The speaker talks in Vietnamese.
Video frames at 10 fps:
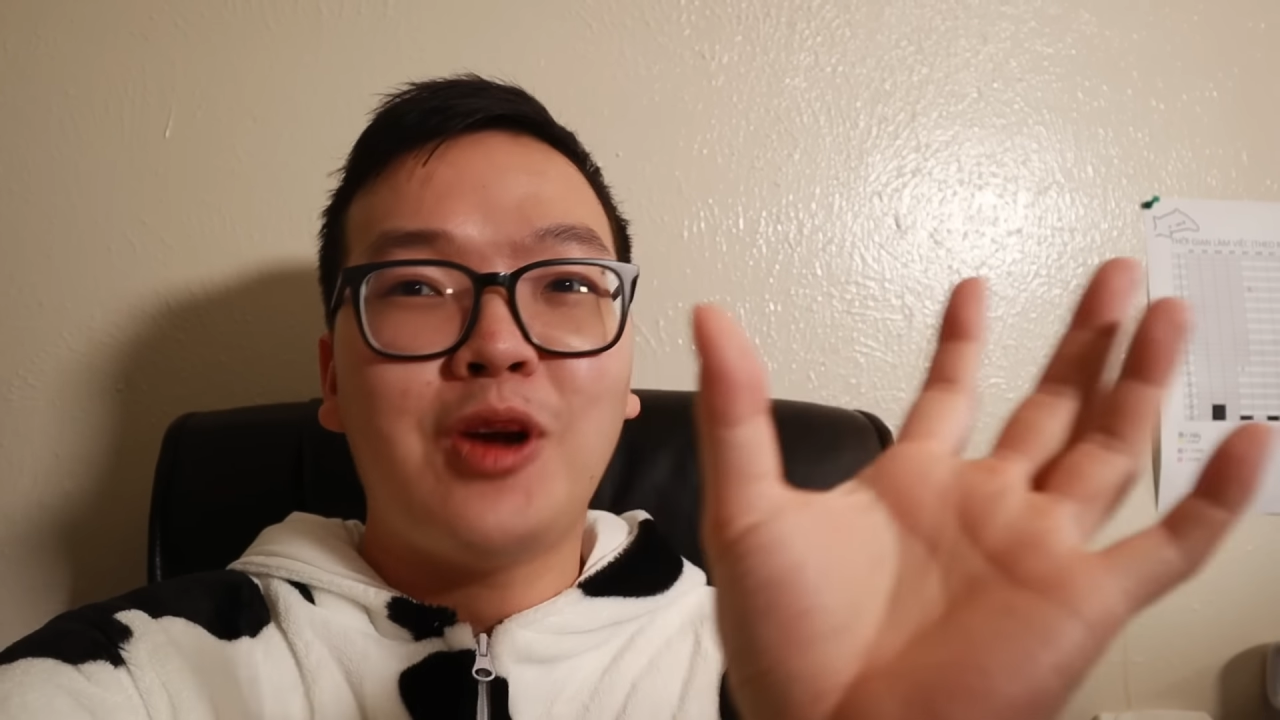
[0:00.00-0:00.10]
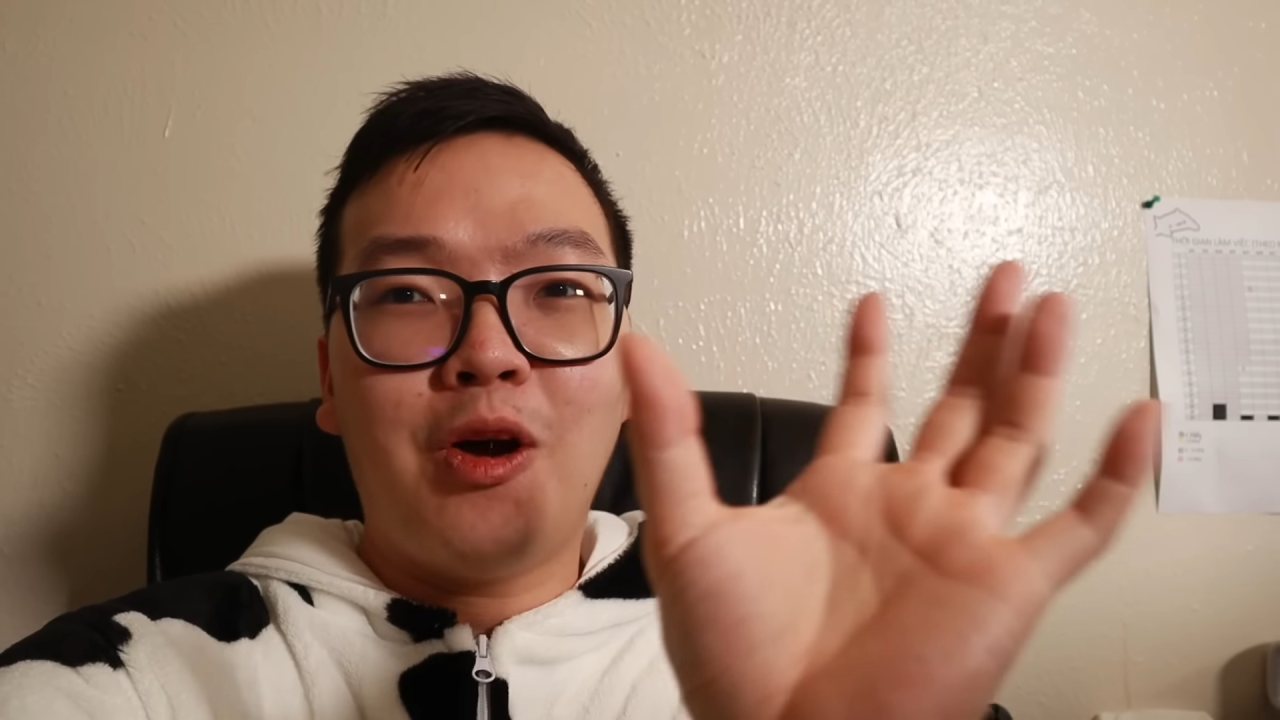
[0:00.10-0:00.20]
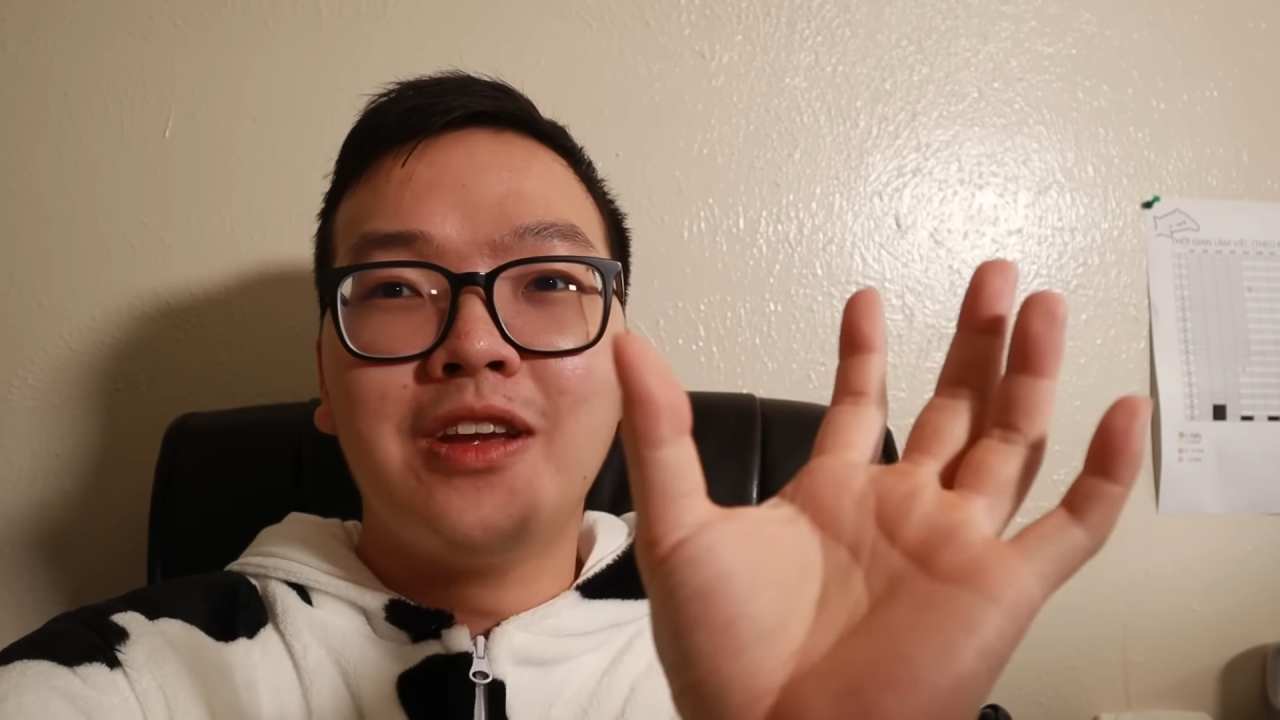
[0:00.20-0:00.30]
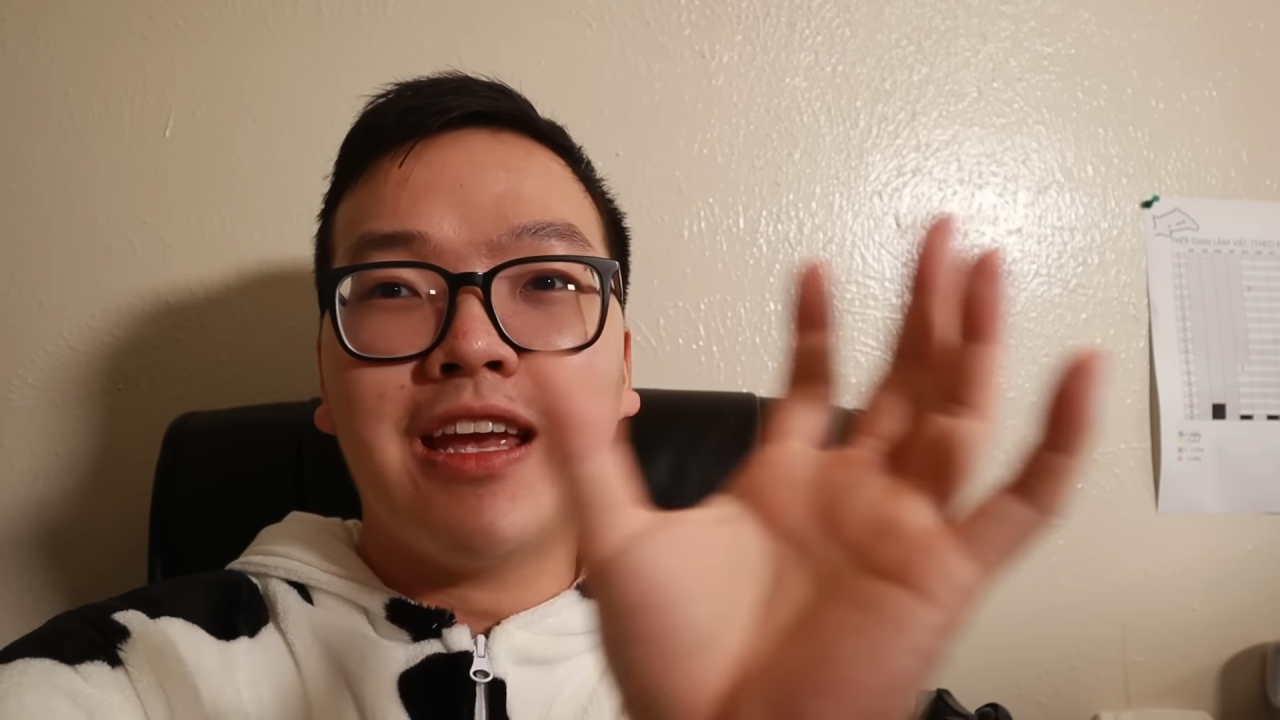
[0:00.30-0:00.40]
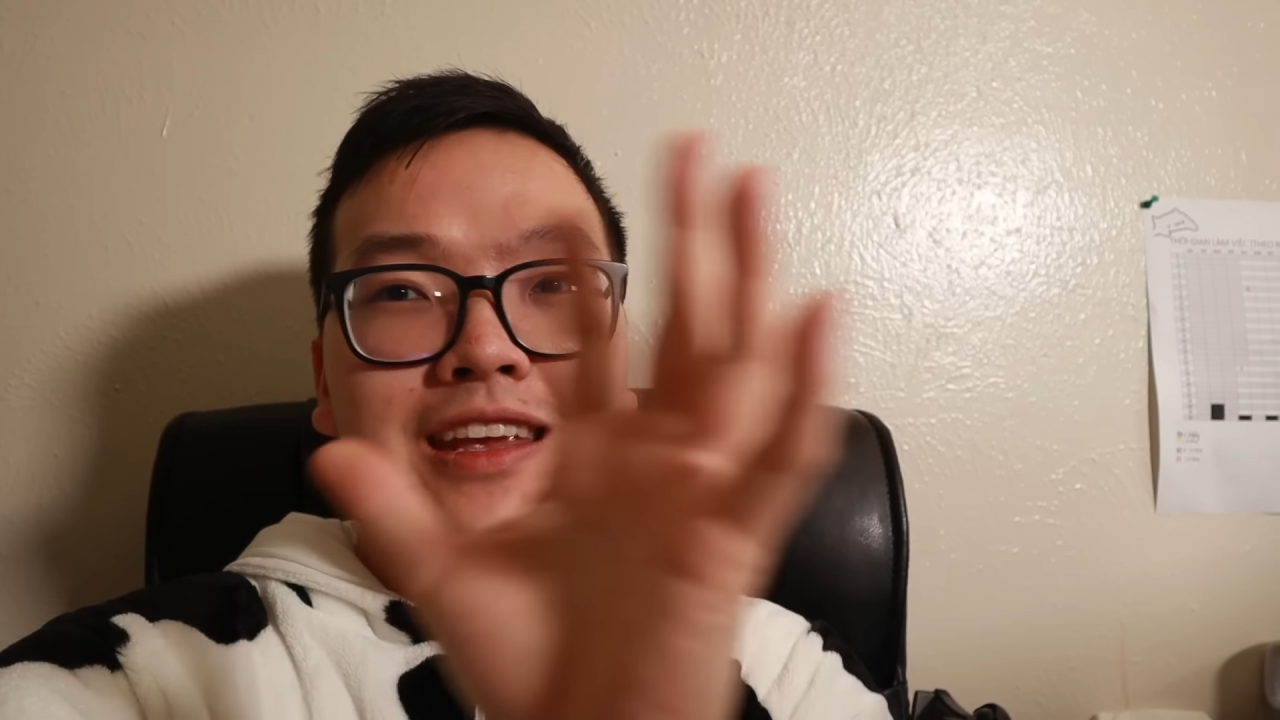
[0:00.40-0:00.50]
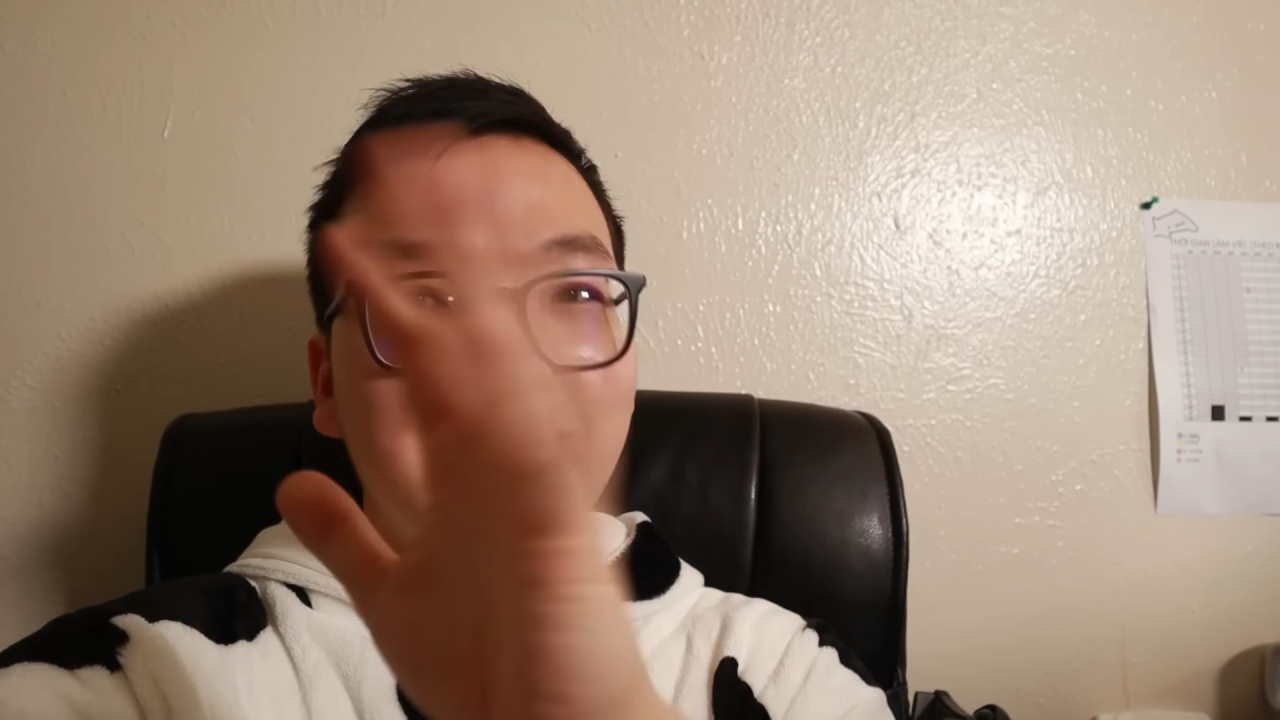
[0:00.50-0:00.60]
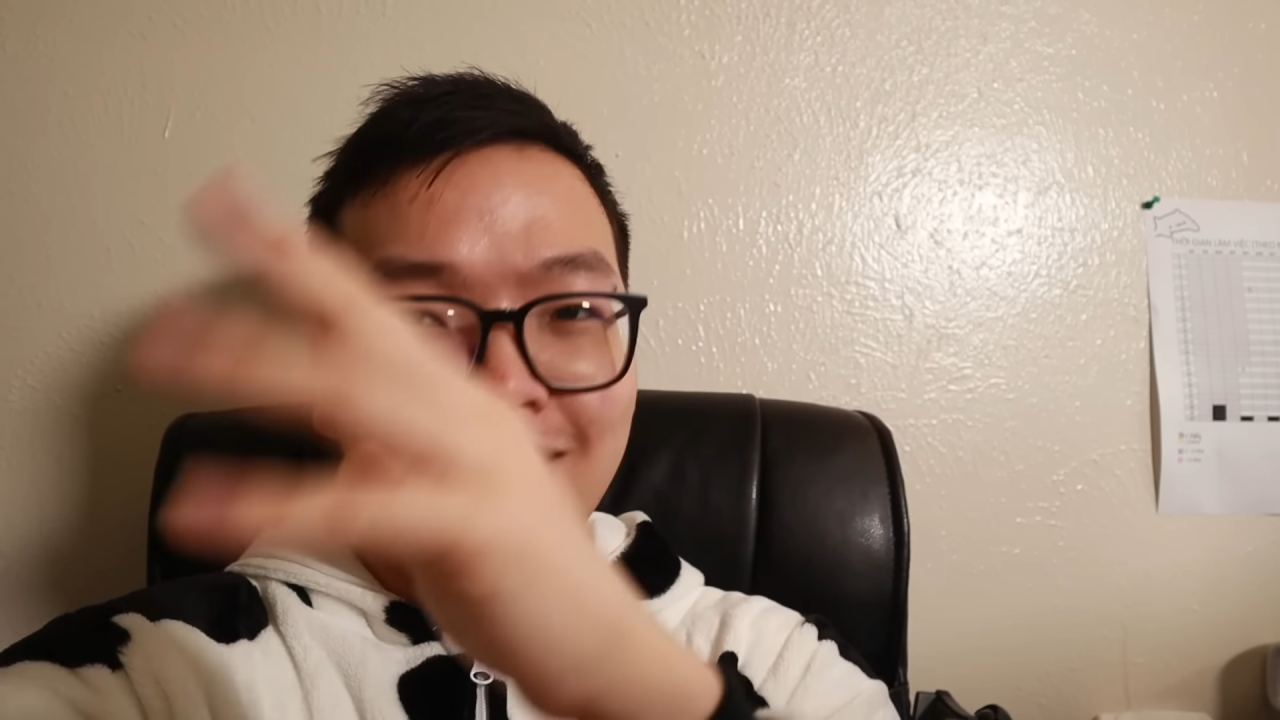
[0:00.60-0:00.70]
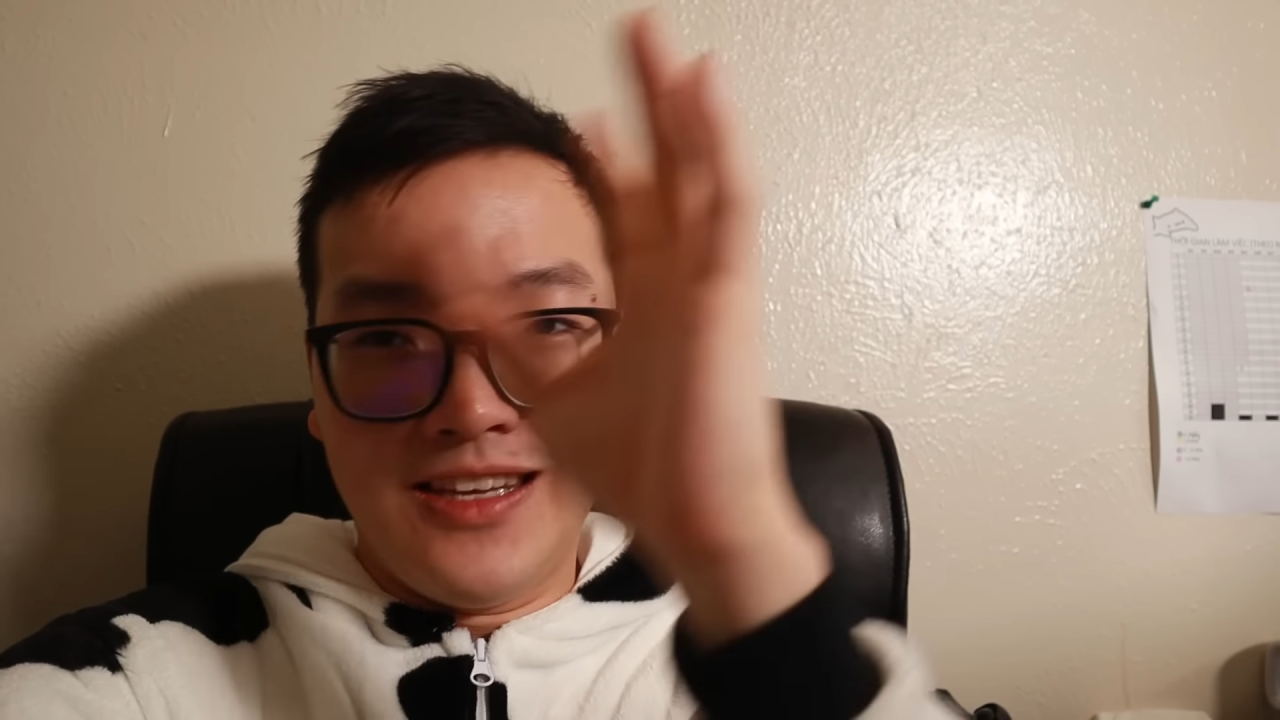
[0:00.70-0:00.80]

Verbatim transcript: dõi cái